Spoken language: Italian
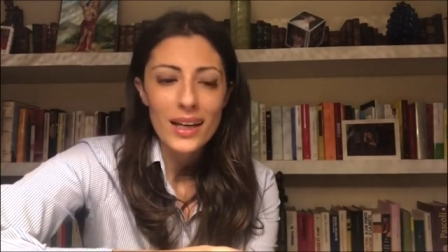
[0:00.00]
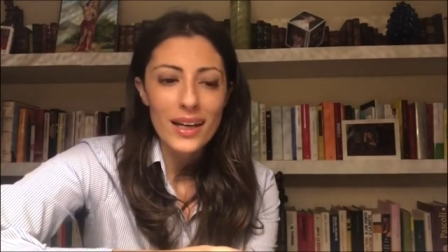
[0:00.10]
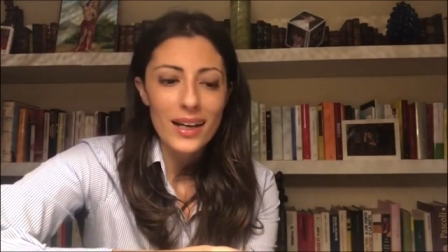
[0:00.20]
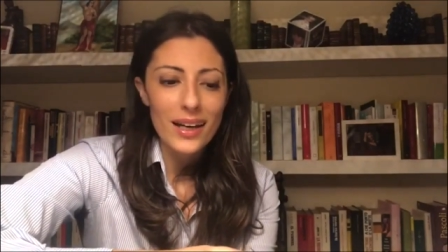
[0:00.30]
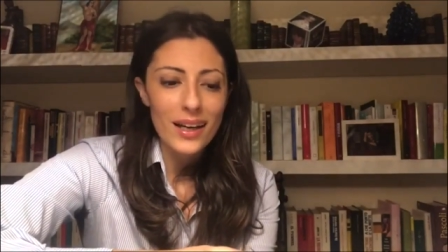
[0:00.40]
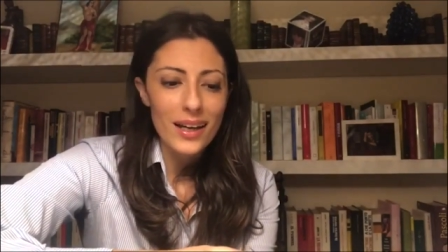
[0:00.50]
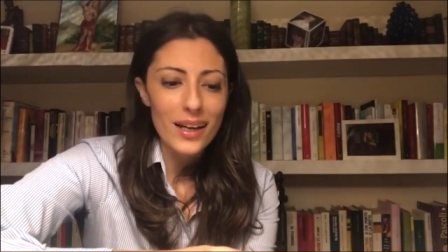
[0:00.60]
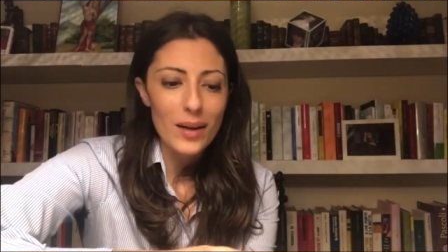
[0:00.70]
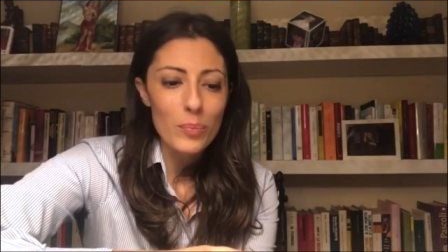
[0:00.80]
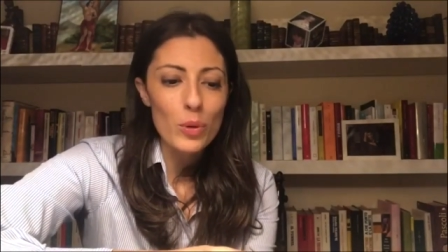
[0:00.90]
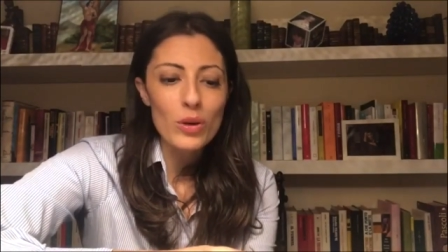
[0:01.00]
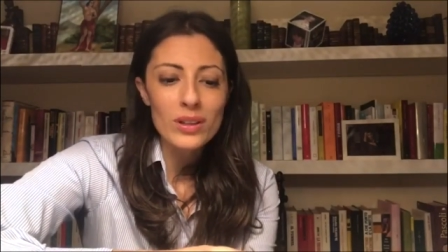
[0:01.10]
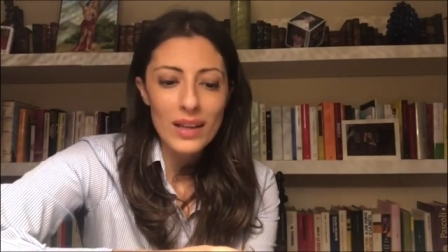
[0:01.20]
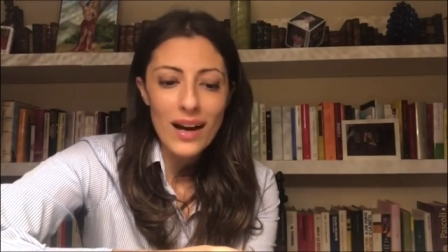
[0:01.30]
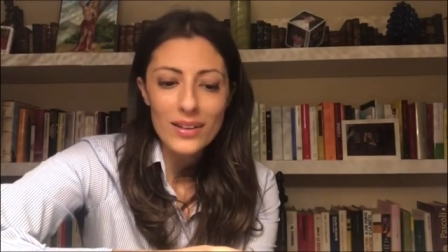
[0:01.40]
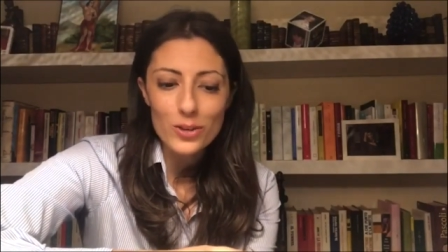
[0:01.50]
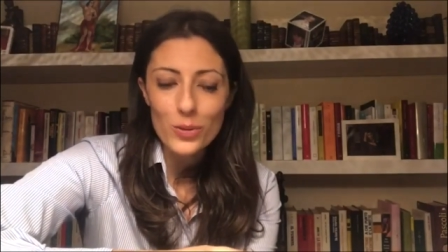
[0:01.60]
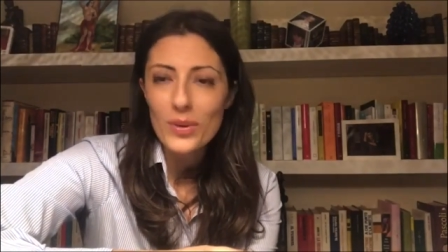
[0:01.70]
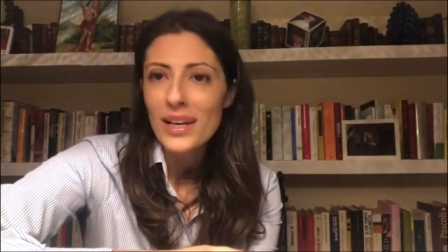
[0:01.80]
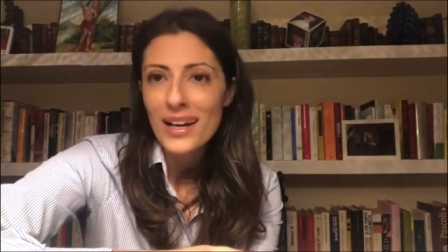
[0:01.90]
eh,
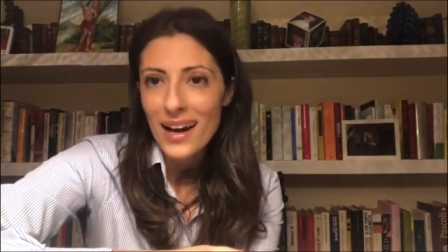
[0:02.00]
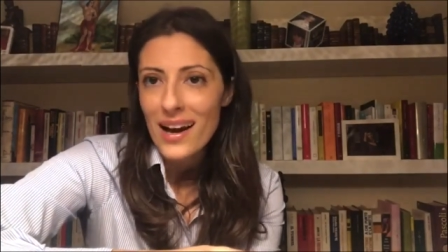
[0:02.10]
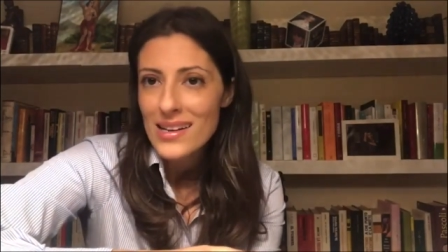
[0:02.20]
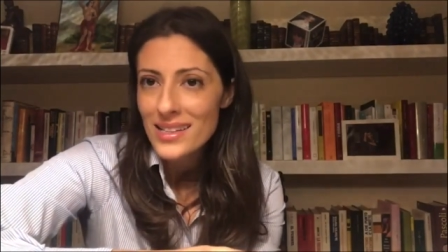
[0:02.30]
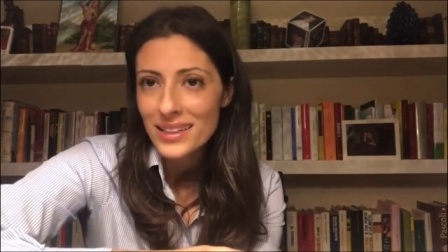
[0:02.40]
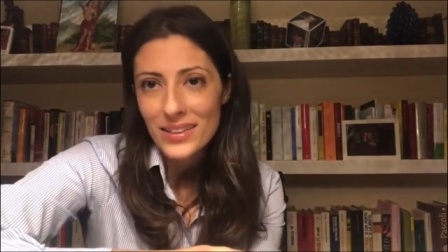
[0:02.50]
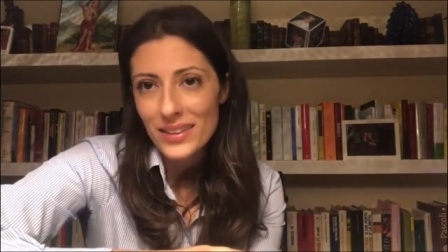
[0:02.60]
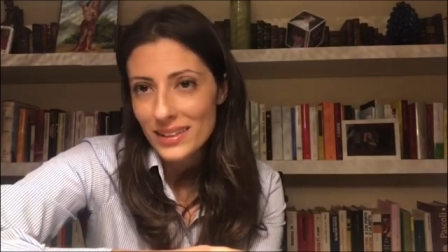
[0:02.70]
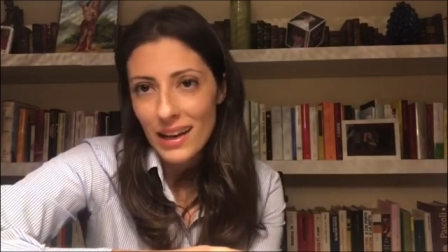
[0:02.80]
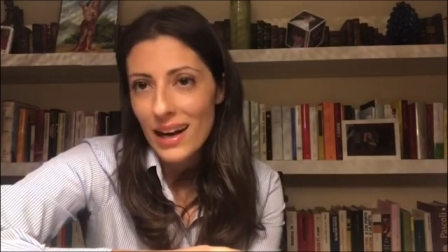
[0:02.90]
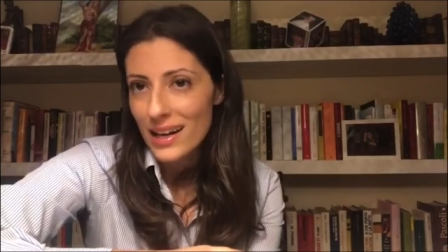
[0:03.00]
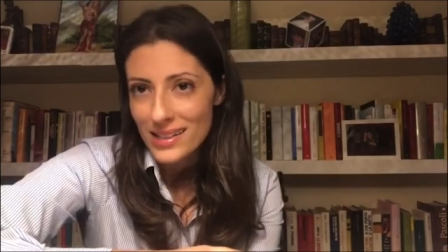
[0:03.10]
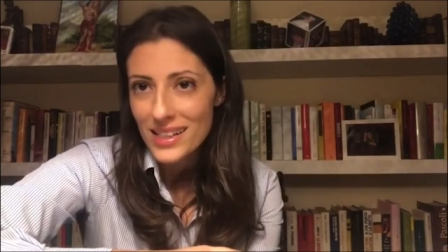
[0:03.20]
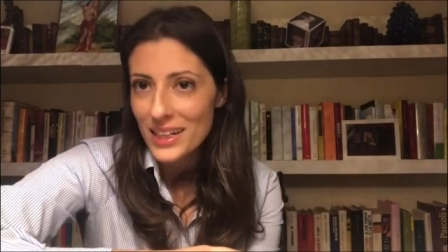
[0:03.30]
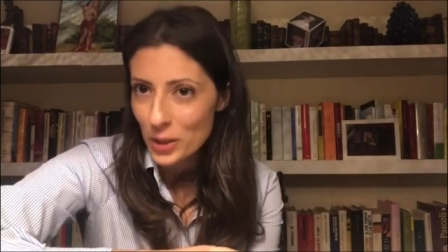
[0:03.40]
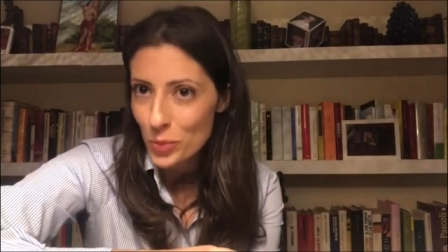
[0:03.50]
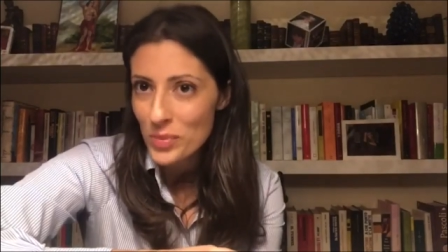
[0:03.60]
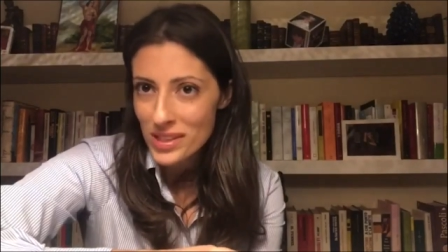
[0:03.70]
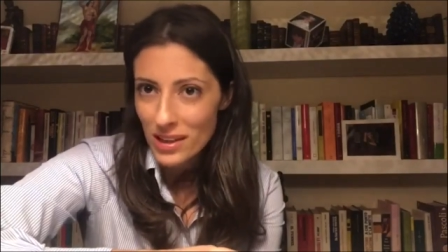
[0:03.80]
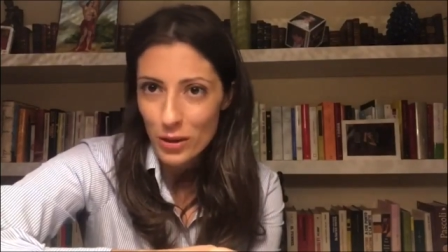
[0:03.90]
portato quella casa a diventare la casa del
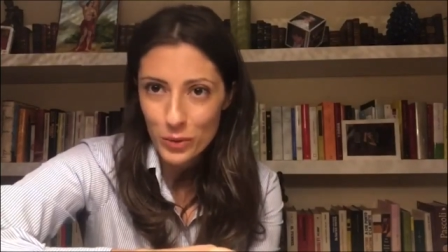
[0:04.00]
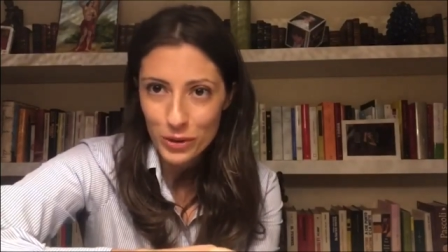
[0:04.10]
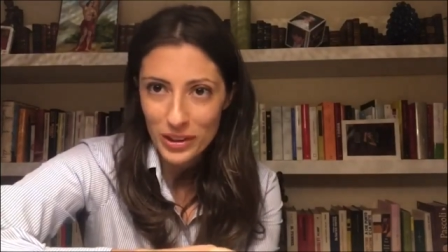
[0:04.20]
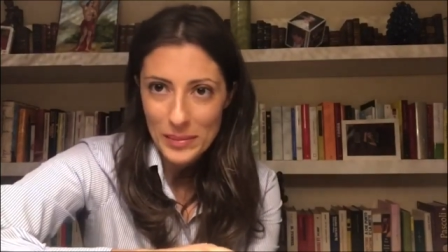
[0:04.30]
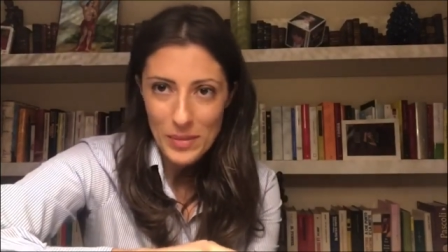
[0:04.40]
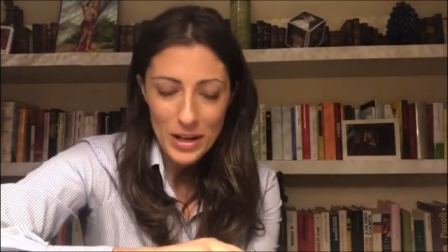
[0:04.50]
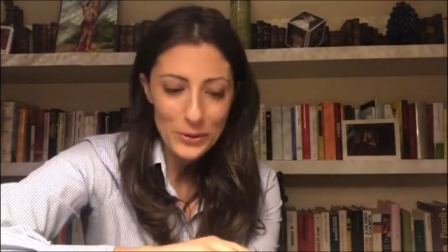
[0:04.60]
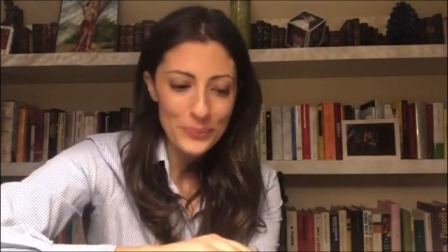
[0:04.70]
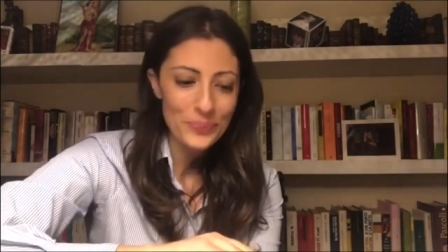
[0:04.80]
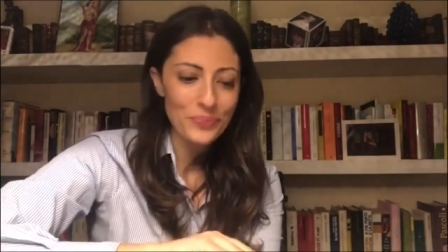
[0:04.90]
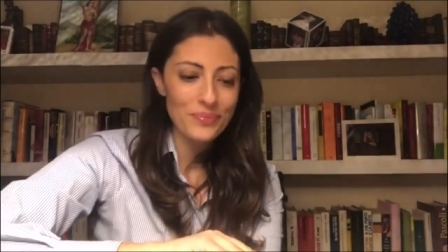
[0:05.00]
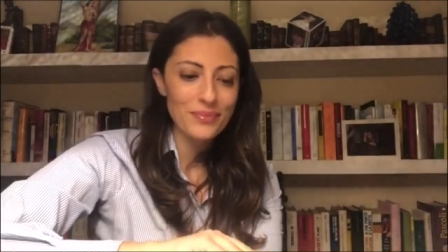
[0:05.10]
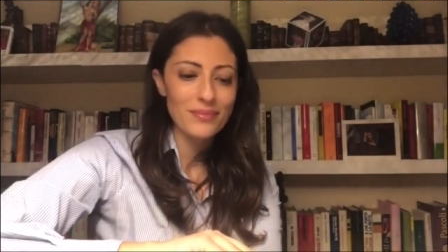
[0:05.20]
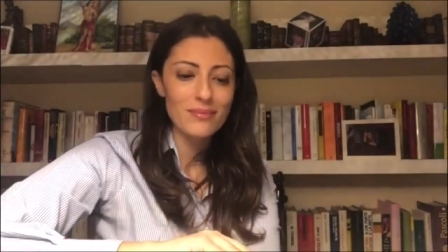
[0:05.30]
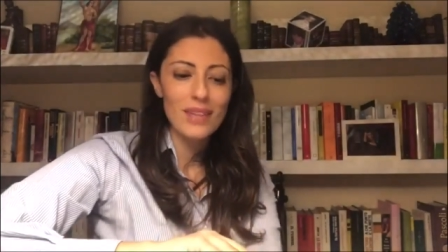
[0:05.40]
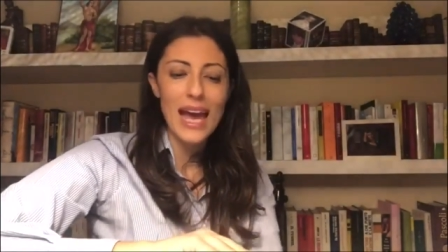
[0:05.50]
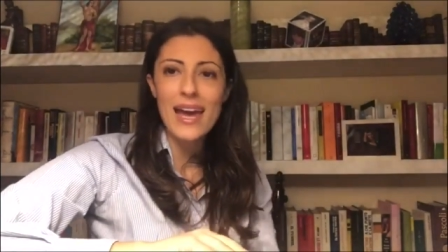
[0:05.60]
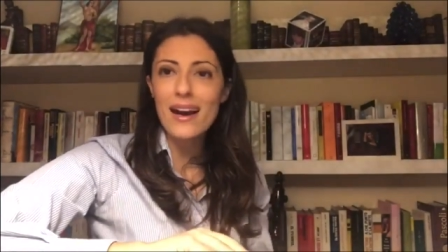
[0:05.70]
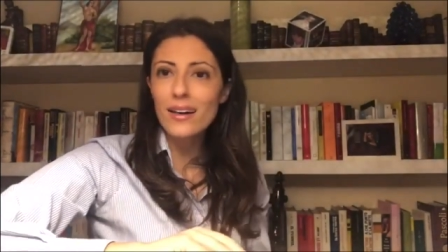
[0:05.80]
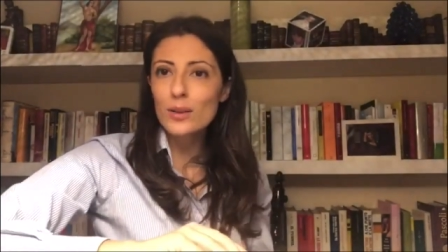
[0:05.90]
commissario Montalbano.
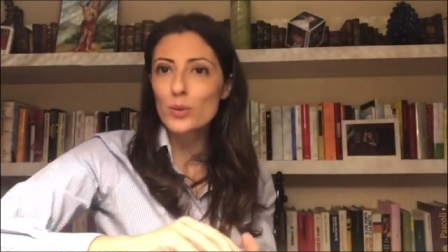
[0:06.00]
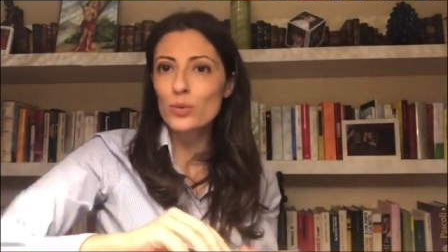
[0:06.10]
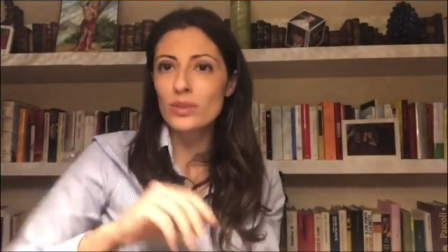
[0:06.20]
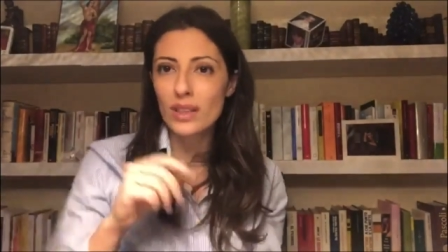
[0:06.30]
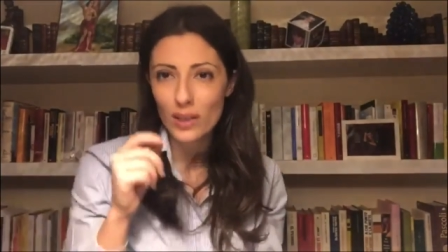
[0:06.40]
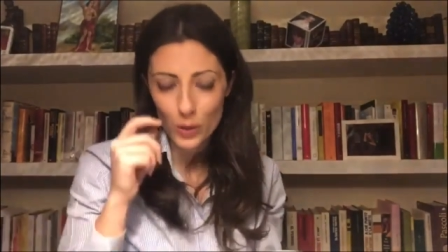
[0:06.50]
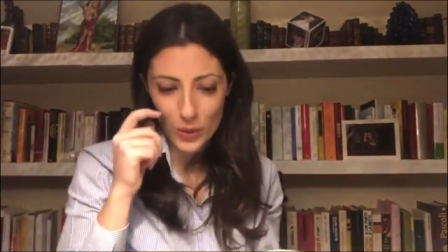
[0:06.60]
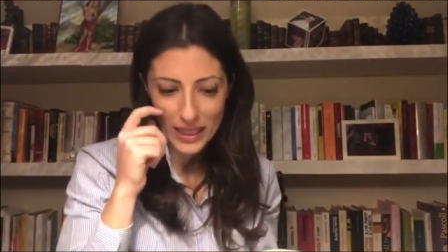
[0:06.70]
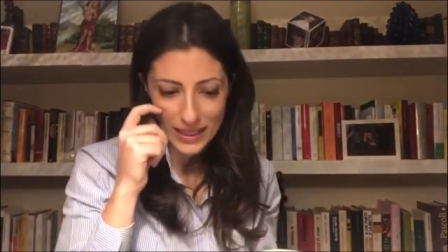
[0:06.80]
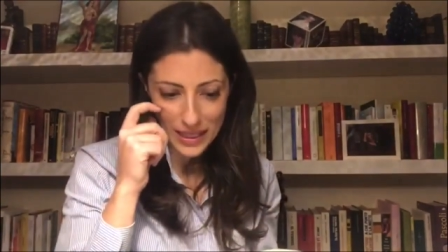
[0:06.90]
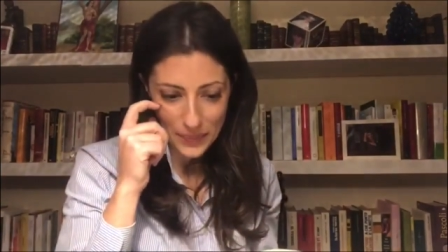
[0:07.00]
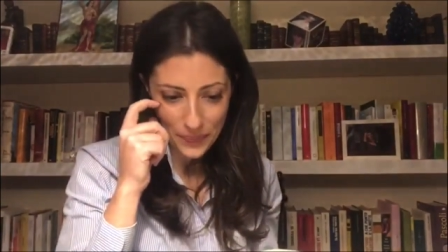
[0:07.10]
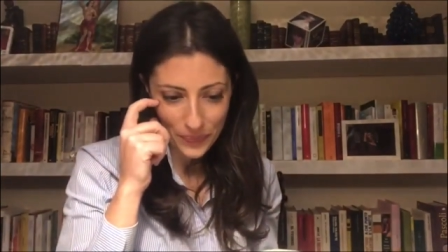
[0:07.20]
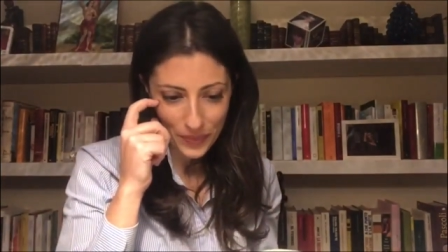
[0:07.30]
Era un lunedì,